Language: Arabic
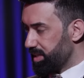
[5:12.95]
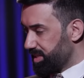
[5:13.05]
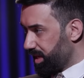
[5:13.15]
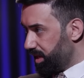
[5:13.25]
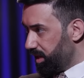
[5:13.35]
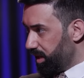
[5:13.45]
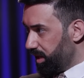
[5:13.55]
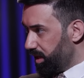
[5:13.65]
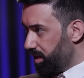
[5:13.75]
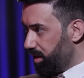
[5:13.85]
قصدك
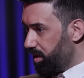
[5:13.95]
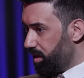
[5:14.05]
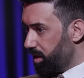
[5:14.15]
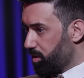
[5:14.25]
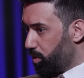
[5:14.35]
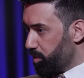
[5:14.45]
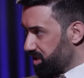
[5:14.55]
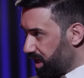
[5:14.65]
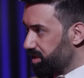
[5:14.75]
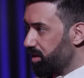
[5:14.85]

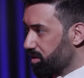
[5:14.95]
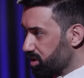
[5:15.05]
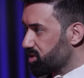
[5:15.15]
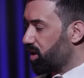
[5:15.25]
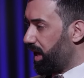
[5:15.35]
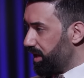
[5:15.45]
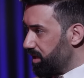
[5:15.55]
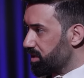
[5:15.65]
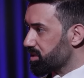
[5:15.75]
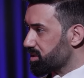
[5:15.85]
الكومنتات اللي تصدر طبعا.
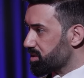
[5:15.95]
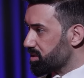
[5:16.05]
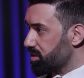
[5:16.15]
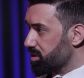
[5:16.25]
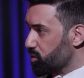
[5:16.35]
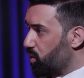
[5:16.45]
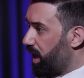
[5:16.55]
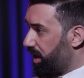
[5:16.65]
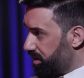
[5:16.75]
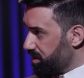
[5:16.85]
على صور
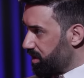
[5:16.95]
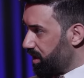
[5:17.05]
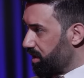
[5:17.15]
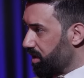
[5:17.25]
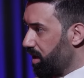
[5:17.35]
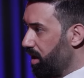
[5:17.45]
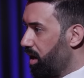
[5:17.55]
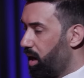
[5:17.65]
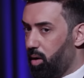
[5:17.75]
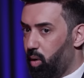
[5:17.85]
حضرتك نعم
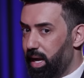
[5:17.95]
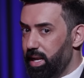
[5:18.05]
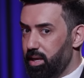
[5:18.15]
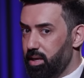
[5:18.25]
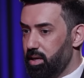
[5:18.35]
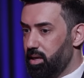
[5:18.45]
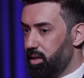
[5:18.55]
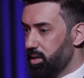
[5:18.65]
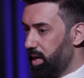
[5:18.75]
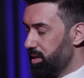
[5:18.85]
نعم او
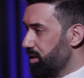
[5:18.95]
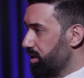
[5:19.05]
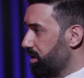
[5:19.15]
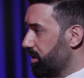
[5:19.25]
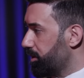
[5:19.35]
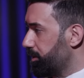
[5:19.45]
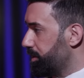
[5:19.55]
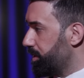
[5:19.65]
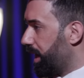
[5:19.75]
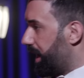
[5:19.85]
على يعني
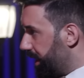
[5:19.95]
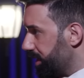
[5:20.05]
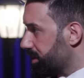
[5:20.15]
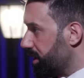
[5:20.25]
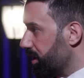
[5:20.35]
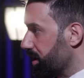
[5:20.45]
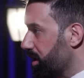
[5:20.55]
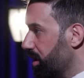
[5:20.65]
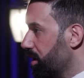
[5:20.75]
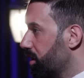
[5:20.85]
آه،
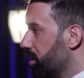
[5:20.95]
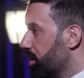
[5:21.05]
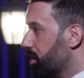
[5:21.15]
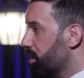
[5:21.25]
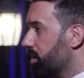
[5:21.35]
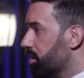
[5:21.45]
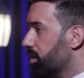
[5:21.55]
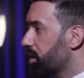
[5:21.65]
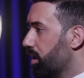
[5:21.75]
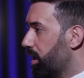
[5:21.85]
عائلتك كل
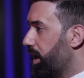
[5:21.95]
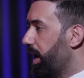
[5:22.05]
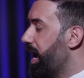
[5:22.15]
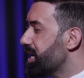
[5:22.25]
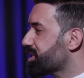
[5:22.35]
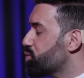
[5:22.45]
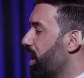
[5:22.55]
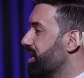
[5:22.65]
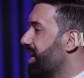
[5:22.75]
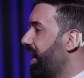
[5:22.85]
كل المواضيع
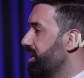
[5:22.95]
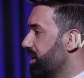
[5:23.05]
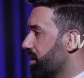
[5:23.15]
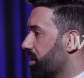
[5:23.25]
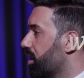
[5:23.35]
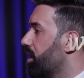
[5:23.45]
مو بس إلي اليه